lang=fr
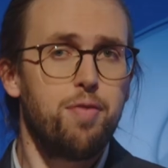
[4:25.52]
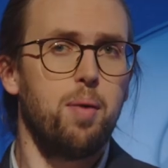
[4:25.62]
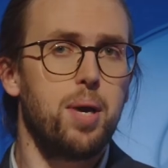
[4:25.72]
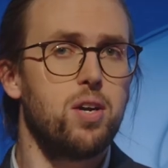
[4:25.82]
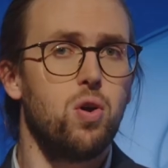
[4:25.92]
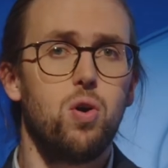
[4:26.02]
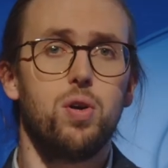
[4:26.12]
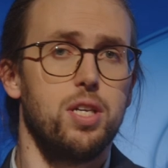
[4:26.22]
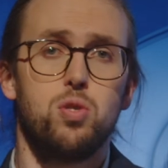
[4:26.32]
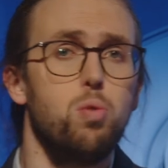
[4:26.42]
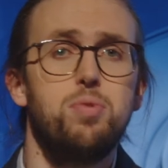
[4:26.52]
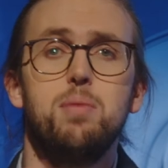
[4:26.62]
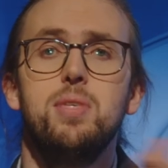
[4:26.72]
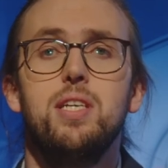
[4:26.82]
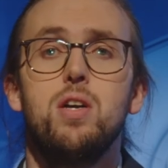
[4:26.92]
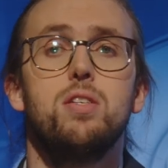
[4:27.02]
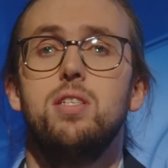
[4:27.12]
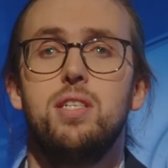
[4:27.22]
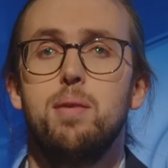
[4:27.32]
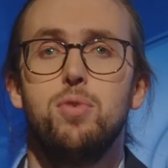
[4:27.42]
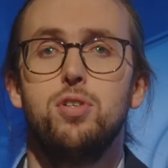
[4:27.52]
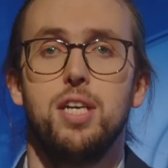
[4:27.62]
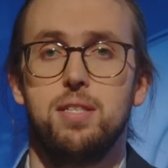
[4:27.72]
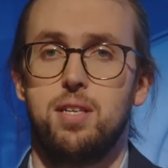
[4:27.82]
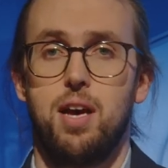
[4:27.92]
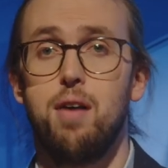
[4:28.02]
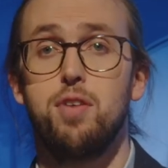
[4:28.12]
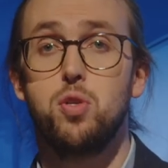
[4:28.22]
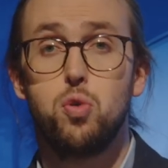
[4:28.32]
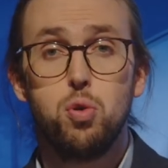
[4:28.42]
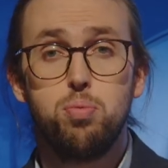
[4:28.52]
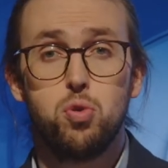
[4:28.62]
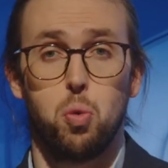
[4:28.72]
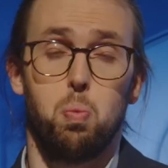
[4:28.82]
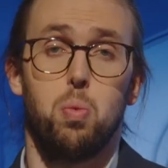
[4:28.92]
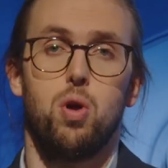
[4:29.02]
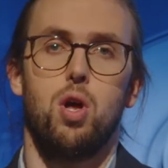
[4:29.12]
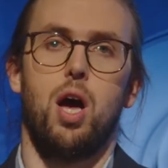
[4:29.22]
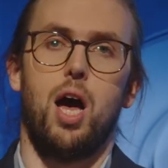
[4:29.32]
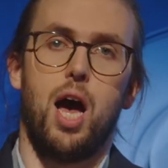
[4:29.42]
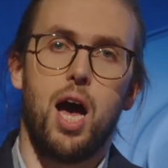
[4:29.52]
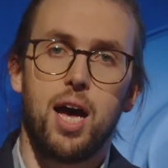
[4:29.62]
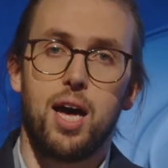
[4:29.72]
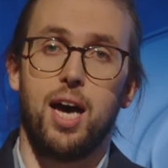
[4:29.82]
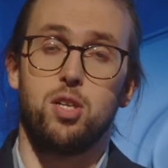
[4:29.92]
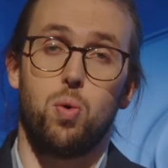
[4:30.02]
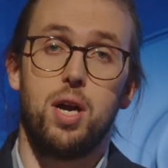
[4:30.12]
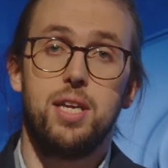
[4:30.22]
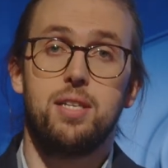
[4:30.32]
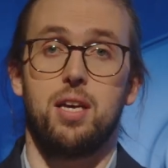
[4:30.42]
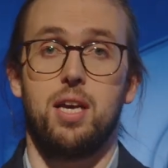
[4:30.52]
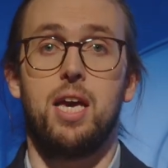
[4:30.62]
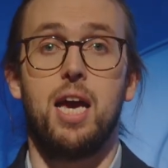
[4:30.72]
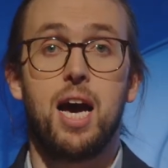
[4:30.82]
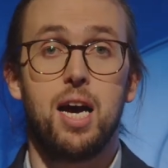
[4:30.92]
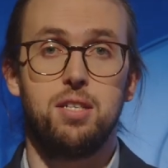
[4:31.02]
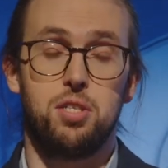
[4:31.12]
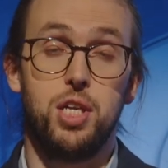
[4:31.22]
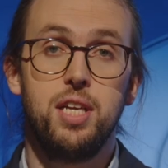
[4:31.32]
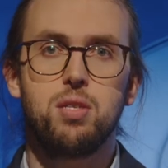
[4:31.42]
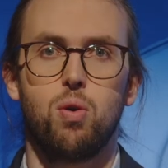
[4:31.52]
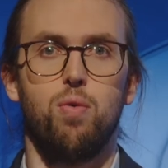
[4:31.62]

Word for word: fabricants, ils ont optimisé leur système de chasse avec deux boutons. 1 à 3 litres et 1 à 6 litres,